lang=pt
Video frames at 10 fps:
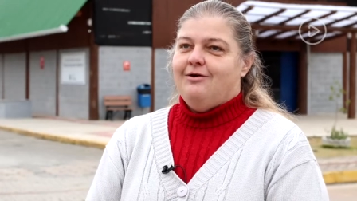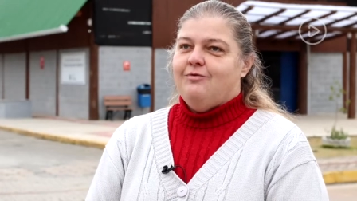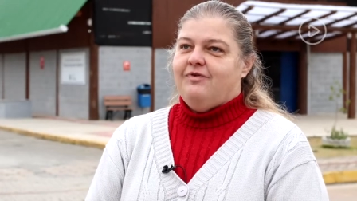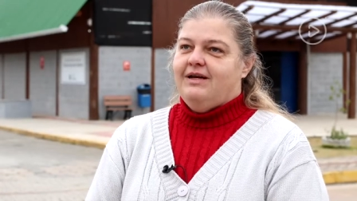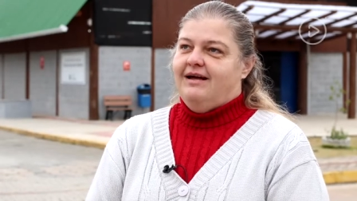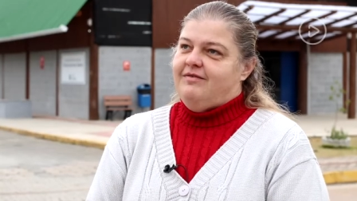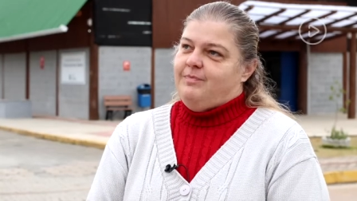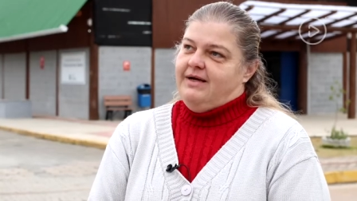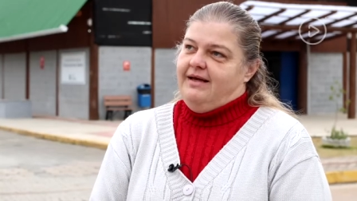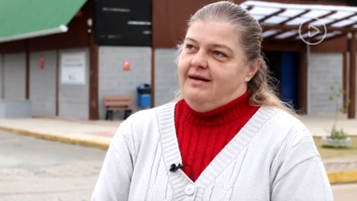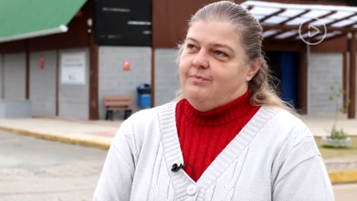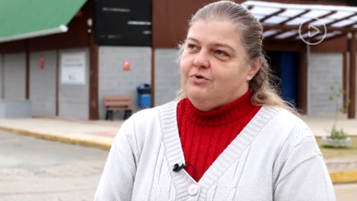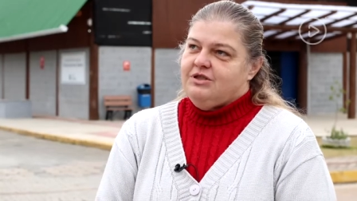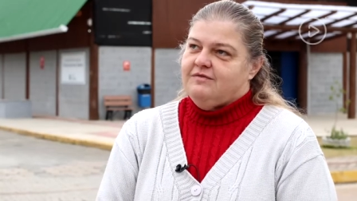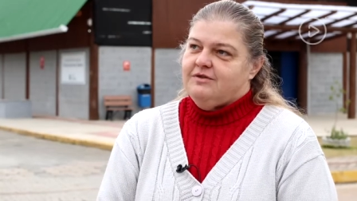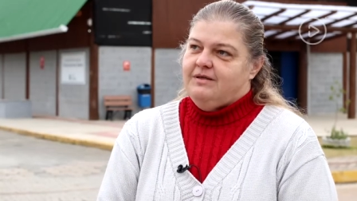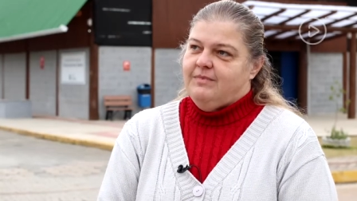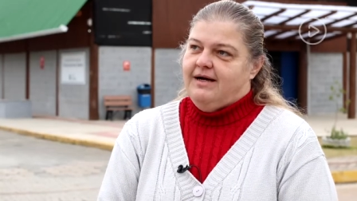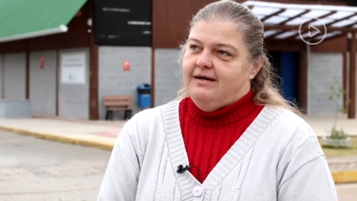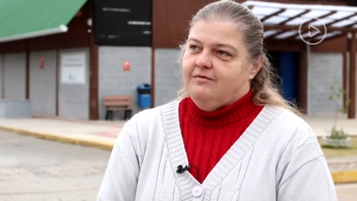eu falava para ele, poxa
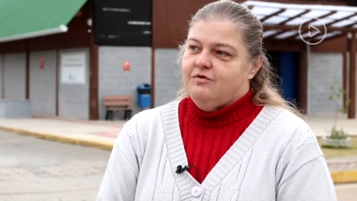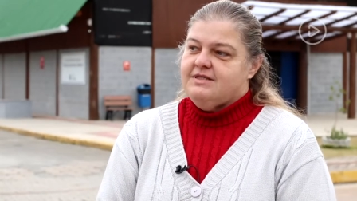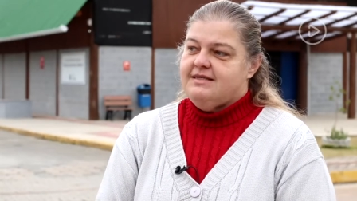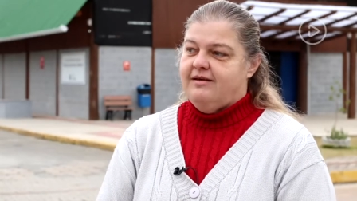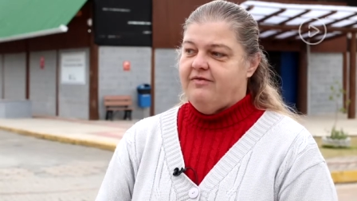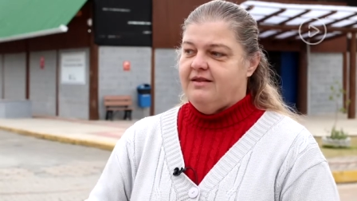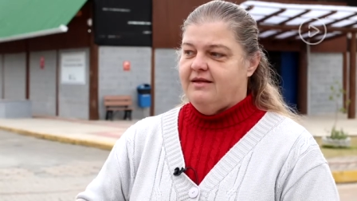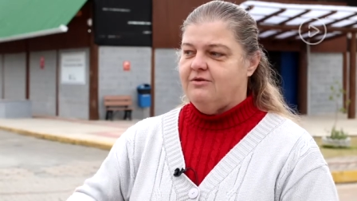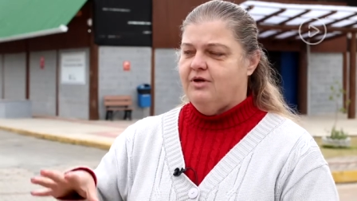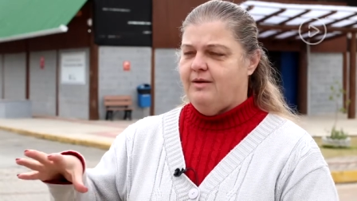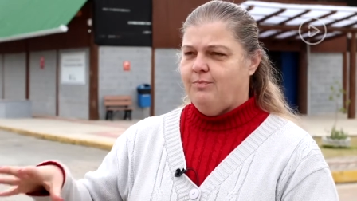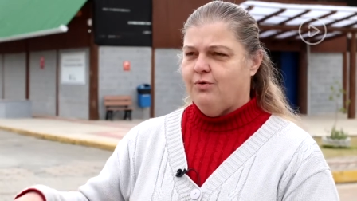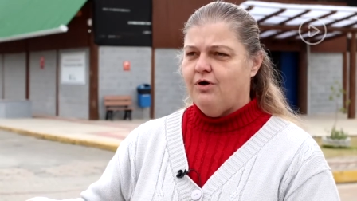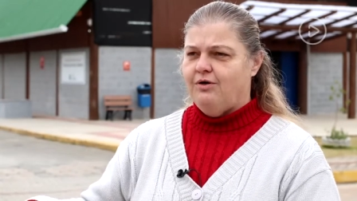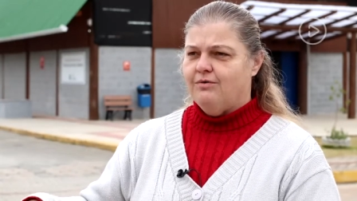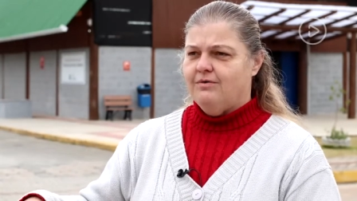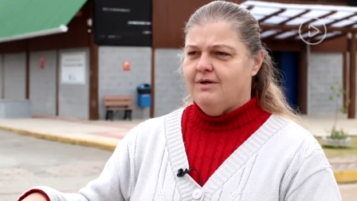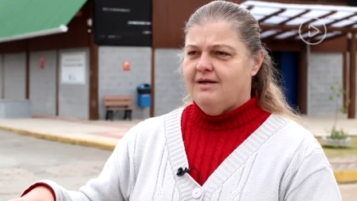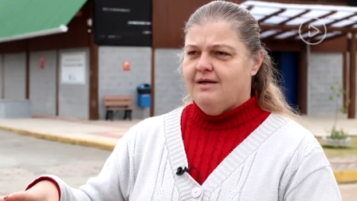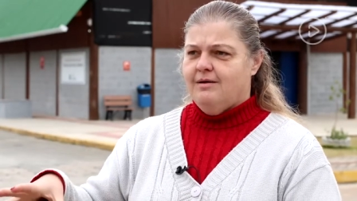Valdemar, você vendendo repolho,
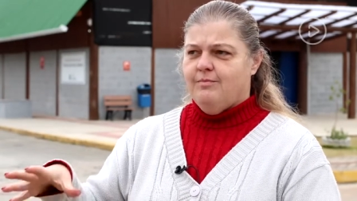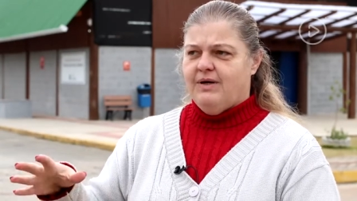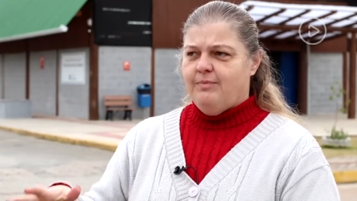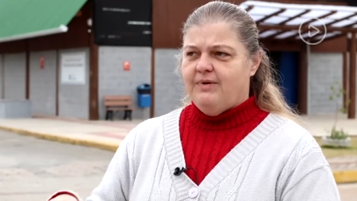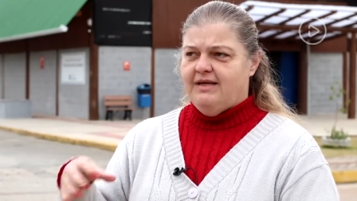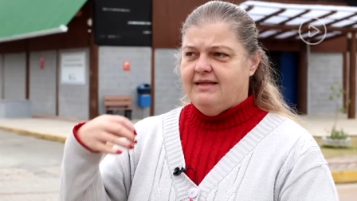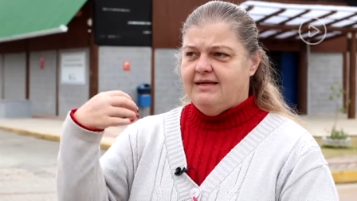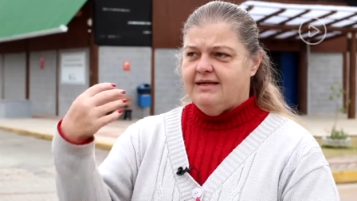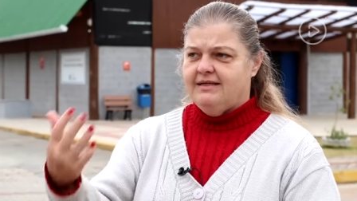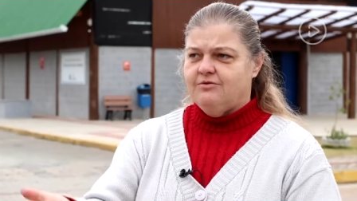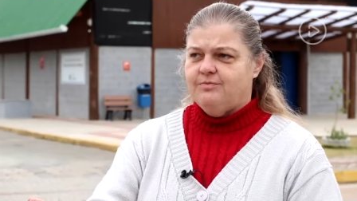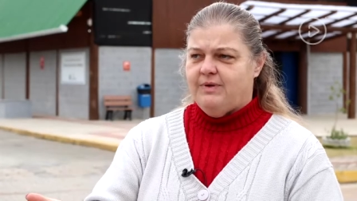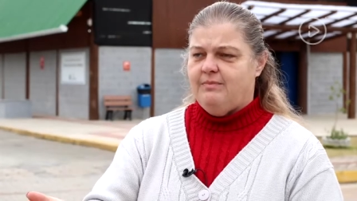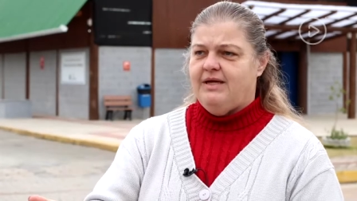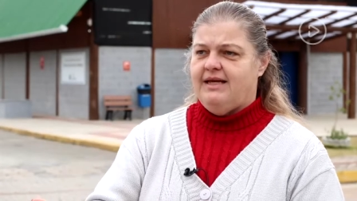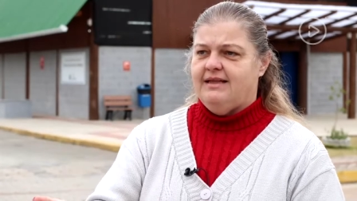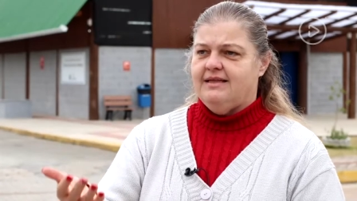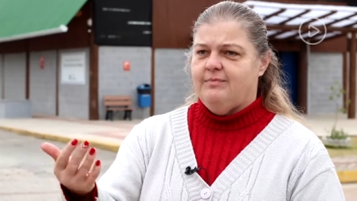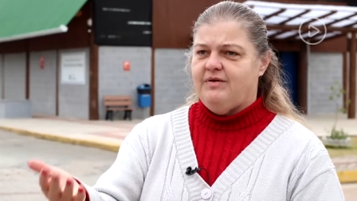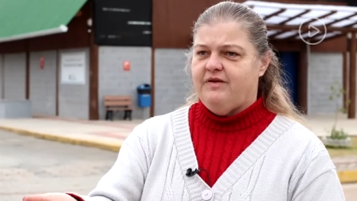própria, entregando para a
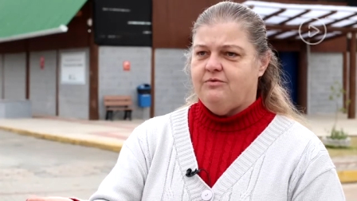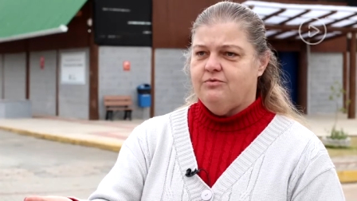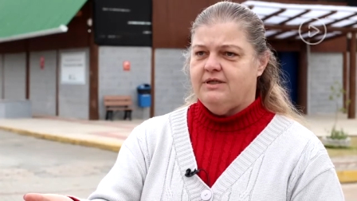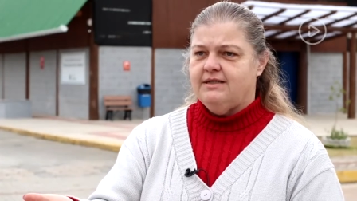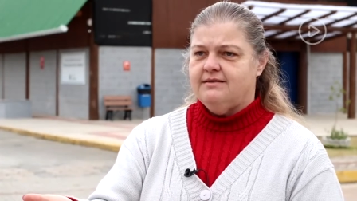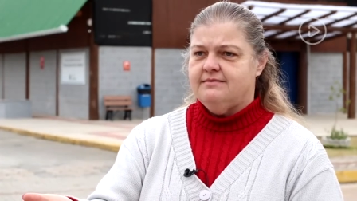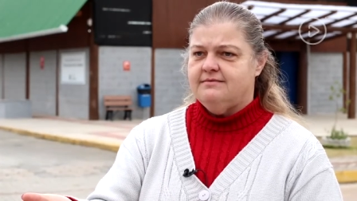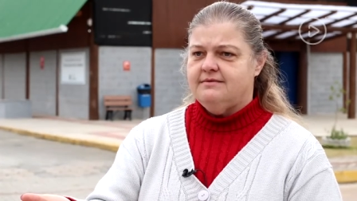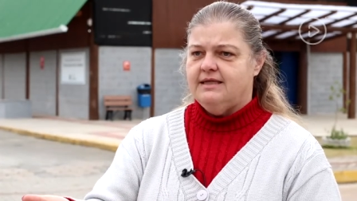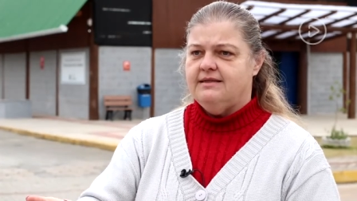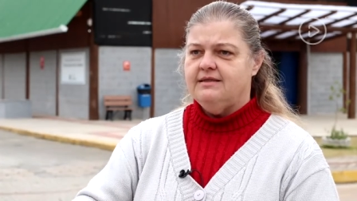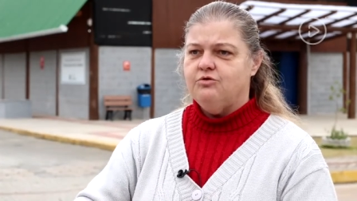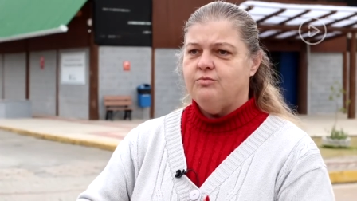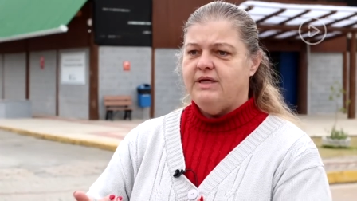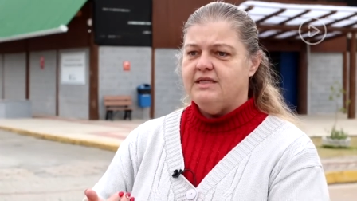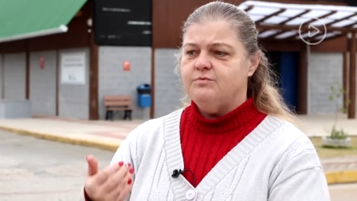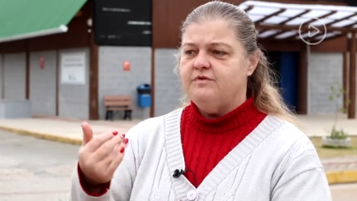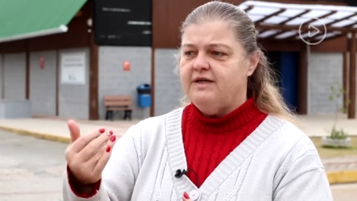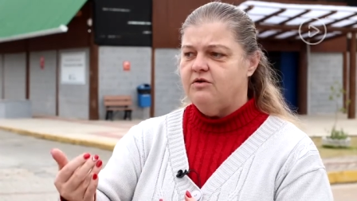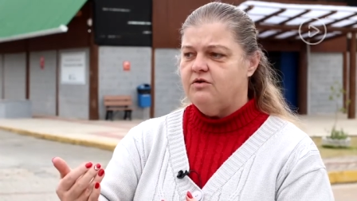merenda da prefeitura, está dando o
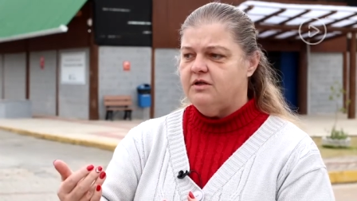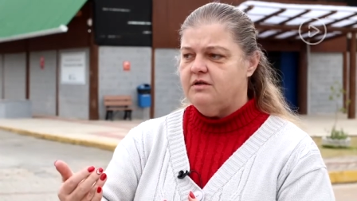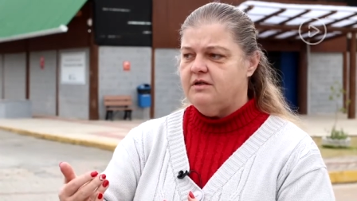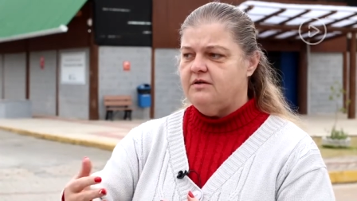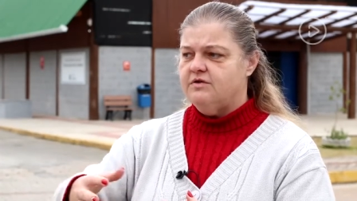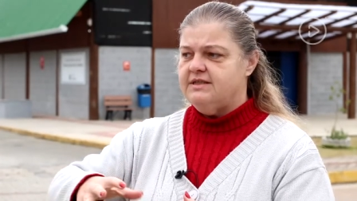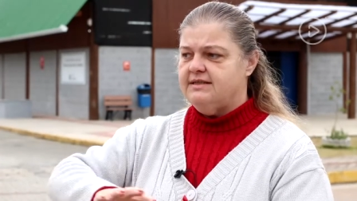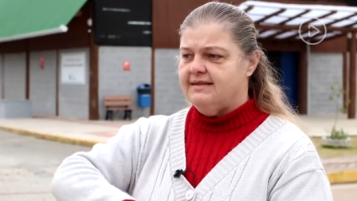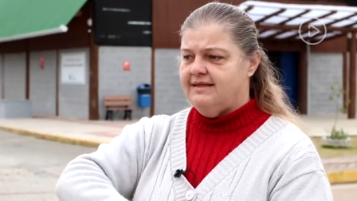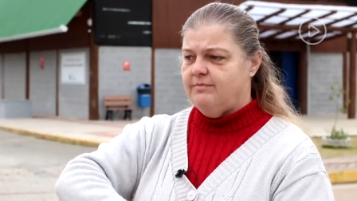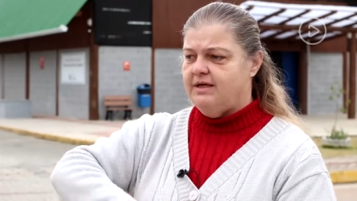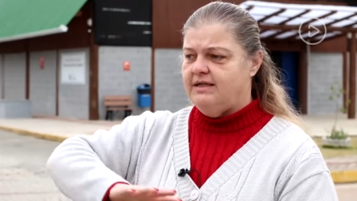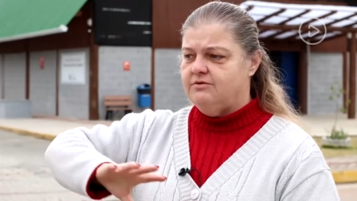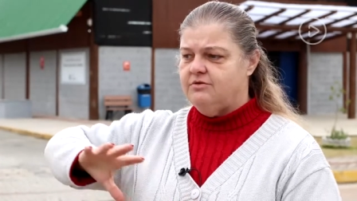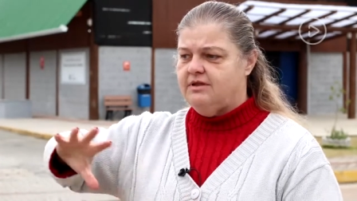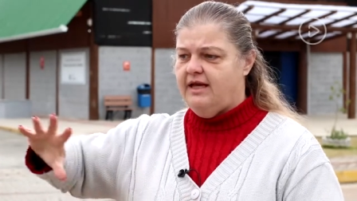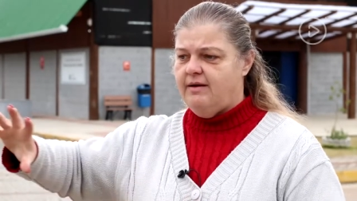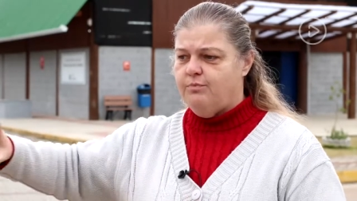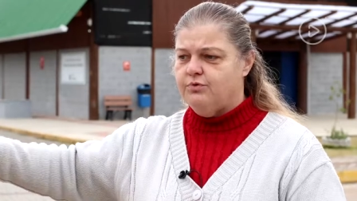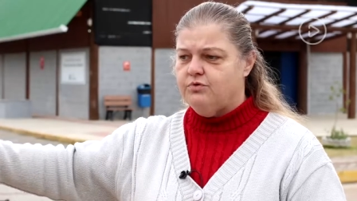mesmo valor que você está trabalhando o
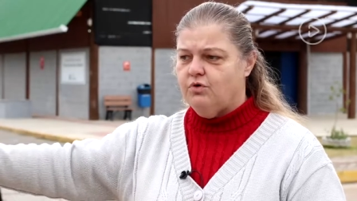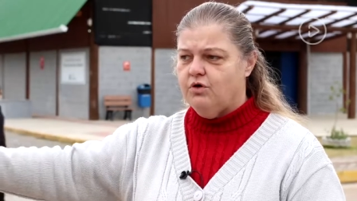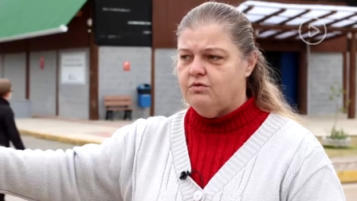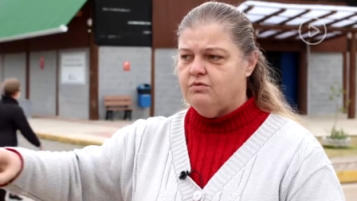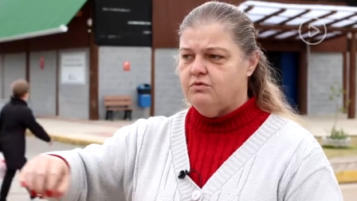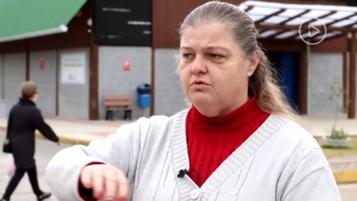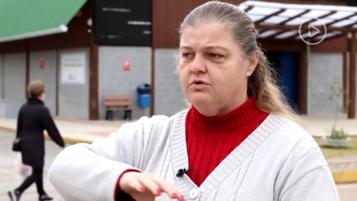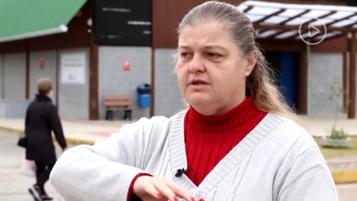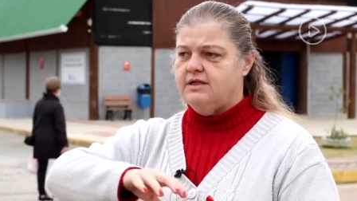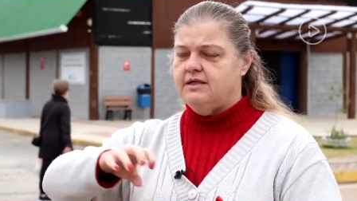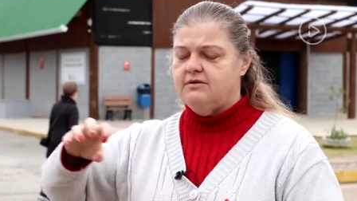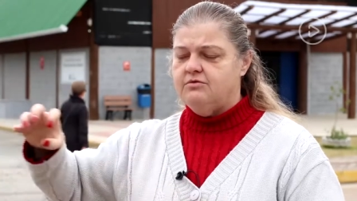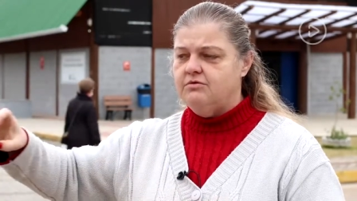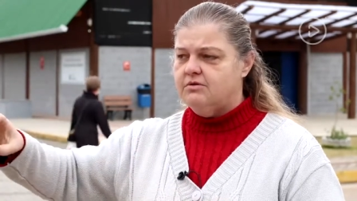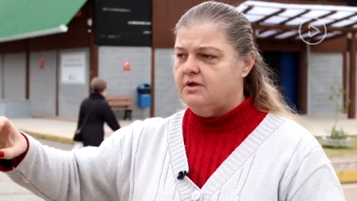tempo todo, lutando,